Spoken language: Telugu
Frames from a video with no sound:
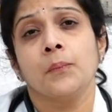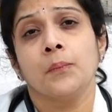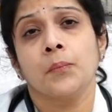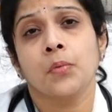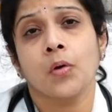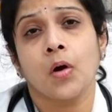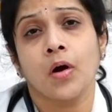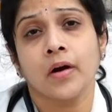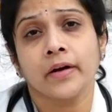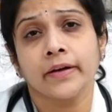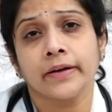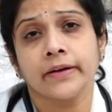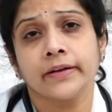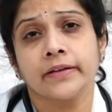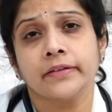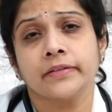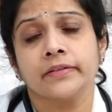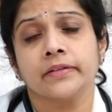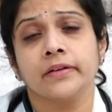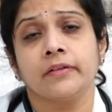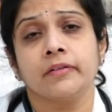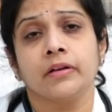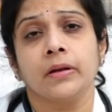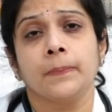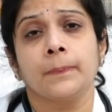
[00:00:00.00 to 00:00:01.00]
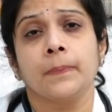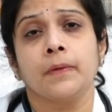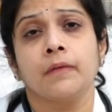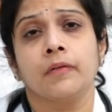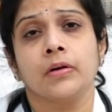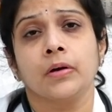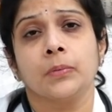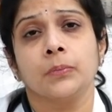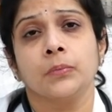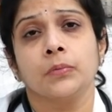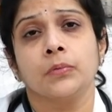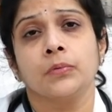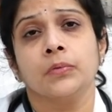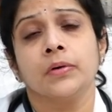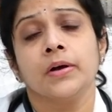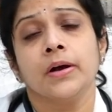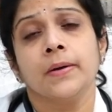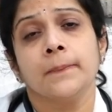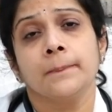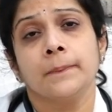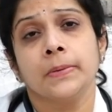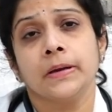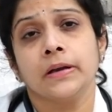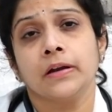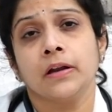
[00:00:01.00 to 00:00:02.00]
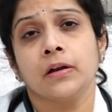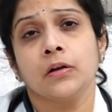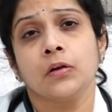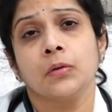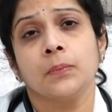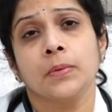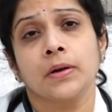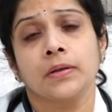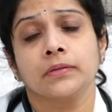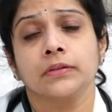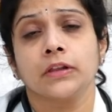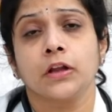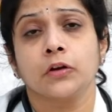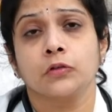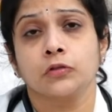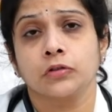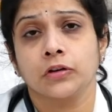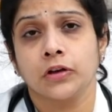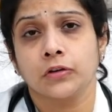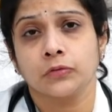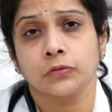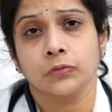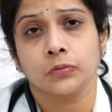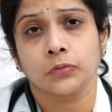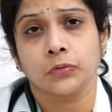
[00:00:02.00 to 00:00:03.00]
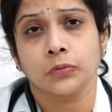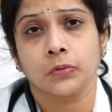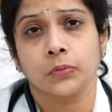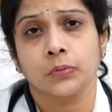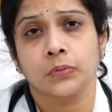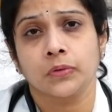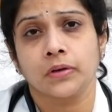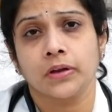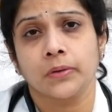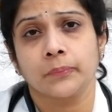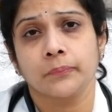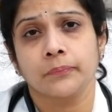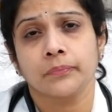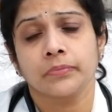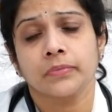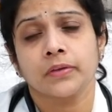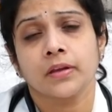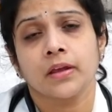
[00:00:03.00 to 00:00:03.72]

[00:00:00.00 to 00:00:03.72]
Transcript: బ్రాంకైటిస్ డెవలప్ అవ్వడము పిల్లల్లో మనం తరచుగా చూస్తూ ఉంటాం